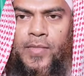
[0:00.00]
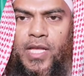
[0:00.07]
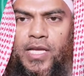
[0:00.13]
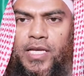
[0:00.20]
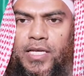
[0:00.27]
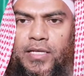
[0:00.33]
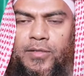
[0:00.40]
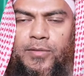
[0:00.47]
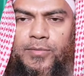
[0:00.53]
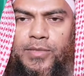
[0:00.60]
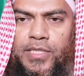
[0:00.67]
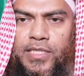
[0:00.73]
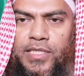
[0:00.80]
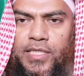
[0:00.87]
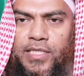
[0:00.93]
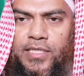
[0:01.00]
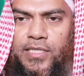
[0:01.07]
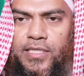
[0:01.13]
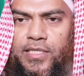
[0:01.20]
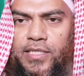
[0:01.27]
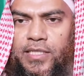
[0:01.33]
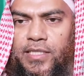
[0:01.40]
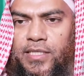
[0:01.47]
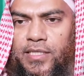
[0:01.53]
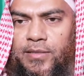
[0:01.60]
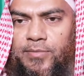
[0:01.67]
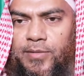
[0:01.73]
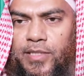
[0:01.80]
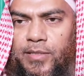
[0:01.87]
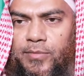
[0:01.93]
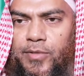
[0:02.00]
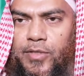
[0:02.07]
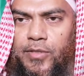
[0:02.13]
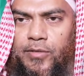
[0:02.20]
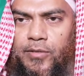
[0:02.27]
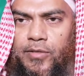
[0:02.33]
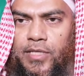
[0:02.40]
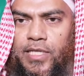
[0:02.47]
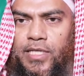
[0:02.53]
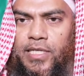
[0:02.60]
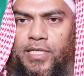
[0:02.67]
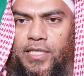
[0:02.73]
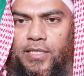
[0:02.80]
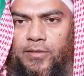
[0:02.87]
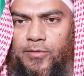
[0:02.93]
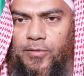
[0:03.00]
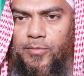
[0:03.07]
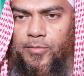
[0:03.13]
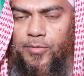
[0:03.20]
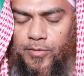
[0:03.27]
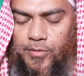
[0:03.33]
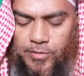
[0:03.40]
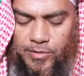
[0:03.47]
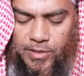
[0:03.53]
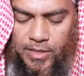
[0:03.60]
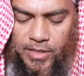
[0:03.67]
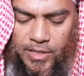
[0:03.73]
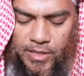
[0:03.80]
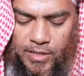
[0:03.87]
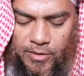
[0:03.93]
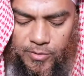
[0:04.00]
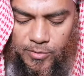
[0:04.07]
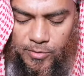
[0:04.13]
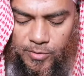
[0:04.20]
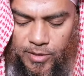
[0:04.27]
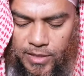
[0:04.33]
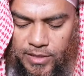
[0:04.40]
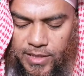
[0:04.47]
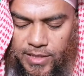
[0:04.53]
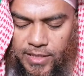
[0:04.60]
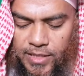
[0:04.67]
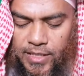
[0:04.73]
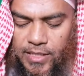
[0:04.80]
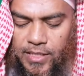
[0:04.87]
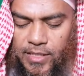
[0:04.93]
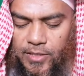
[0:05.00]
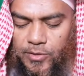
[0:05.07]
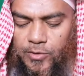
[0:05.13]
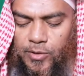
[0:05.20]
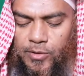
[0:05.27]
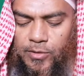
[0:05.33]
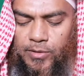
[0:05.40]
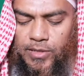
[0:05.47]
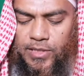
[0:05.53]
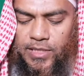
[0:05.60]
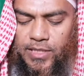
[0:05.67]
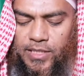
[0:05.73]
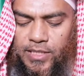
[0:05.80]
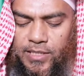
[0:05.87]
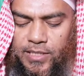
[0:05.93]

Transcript: হ্যাঁ, এরকম যেটার হ্যাঁ আপনার ভয়ঙ্কর আকার এরকম কোনো যদি রোগ হয়ে থাকে তখন তার